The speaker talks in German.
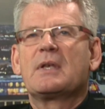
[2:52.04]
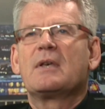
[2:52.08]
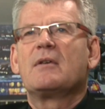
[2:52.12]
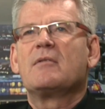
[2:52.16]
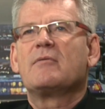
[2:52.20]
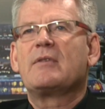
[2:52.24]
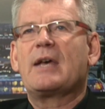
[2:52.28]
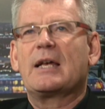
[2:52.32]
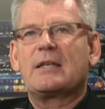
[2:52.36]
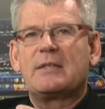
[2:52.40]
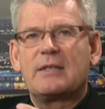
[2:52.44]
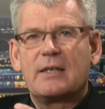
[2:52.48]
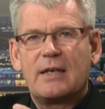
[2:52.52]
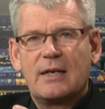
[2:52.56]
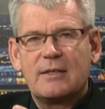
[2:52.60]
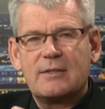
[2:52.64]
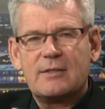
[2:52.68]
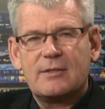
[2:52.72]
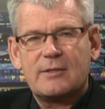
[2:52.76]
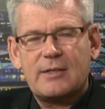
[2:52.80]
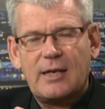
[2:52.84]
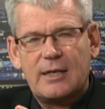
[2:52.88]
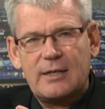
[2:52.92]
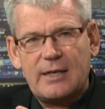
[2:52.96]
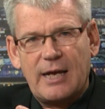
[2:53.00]
Wir hatten die
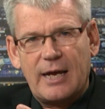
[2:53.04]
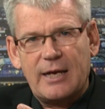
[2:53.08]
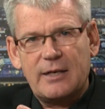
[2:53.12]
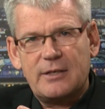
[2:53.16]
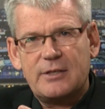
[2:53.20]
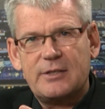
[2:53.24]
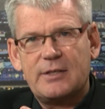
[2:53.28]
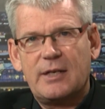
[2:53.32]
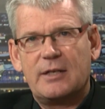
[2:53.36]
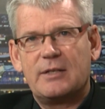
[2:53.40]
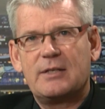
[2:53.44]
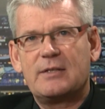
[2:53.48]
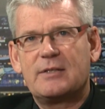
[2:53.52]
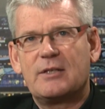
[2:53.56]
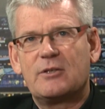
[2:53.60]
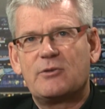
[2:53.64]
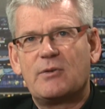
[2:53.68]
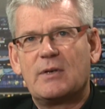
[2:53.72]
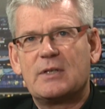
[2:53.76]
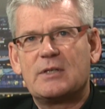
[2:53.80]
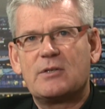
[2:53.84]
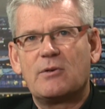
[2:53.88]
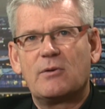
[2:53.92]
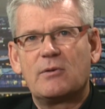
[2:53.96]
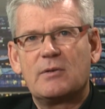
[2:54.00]
ganze Zeit eigentlich ja die
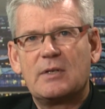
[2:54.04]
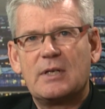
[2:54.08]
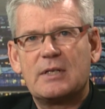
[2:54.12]
Situation,